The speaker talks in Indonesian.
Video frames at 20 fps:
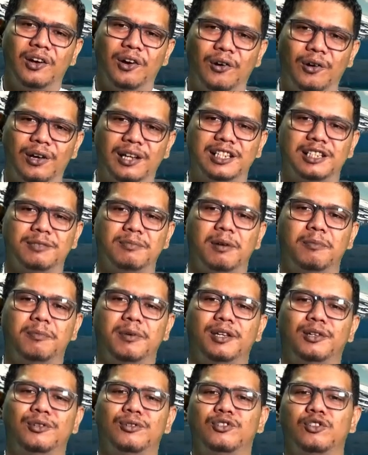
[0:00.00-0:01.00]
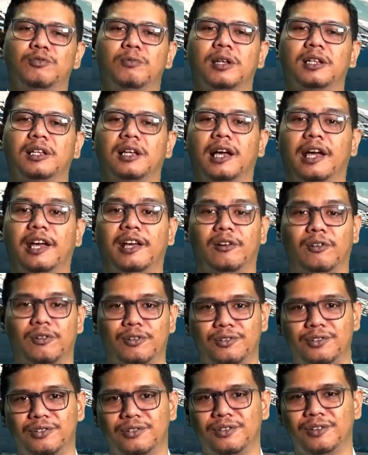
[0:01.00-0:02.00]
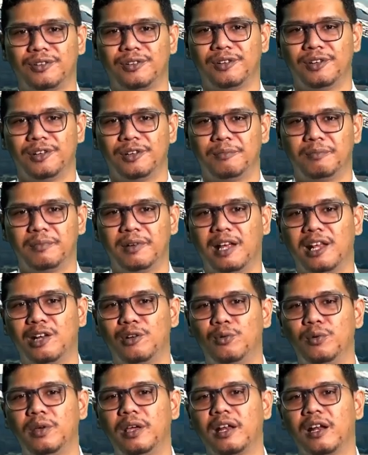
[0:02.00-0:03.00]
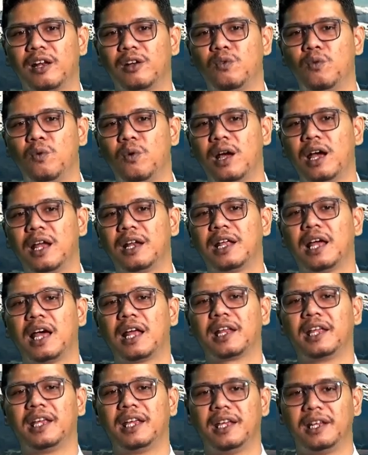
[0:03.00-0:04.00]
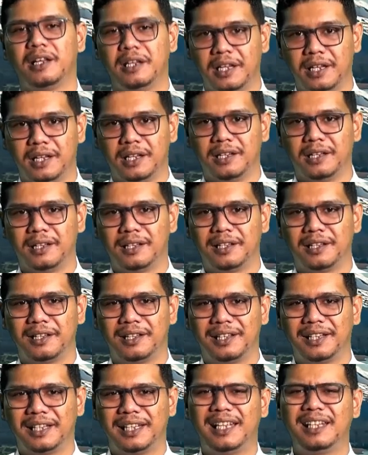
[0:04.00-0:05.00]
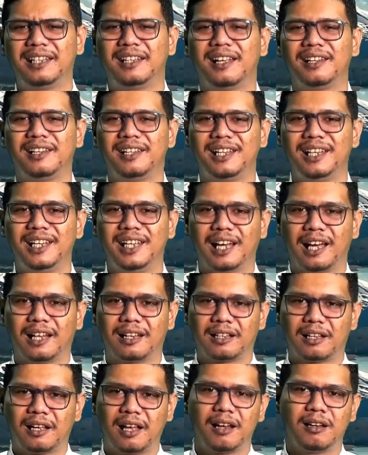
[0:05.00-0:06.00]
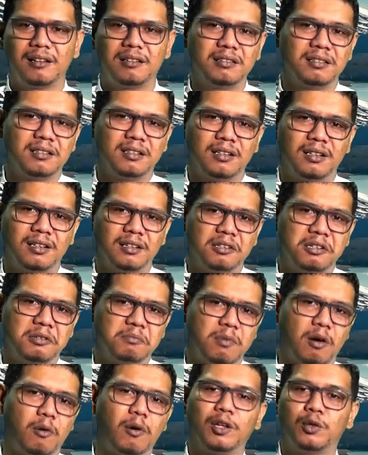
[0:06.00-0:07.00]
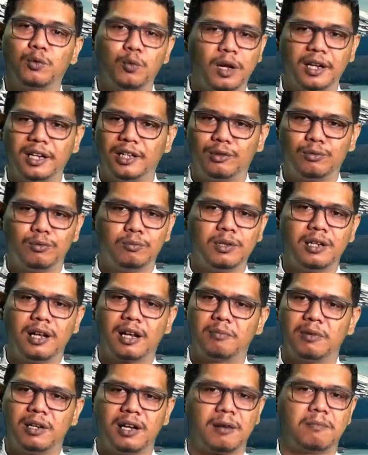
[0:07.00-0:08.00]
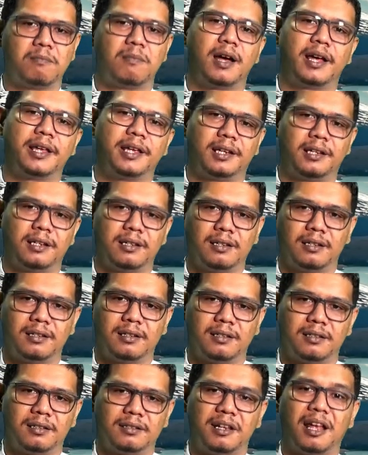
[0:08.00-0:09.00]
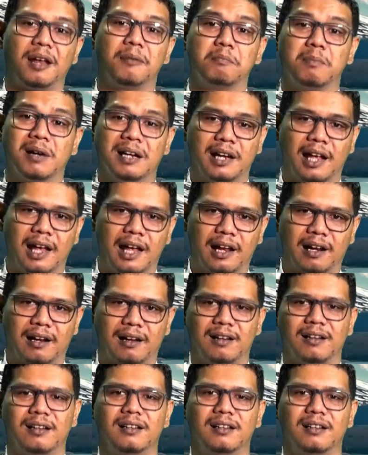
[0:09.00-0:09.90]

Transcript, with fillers: Oleh sebab itu, sobat Kairos, melalui renungan hari ini, kita diingatkan bahwa Tuhan itu benar-benar baik dan benar.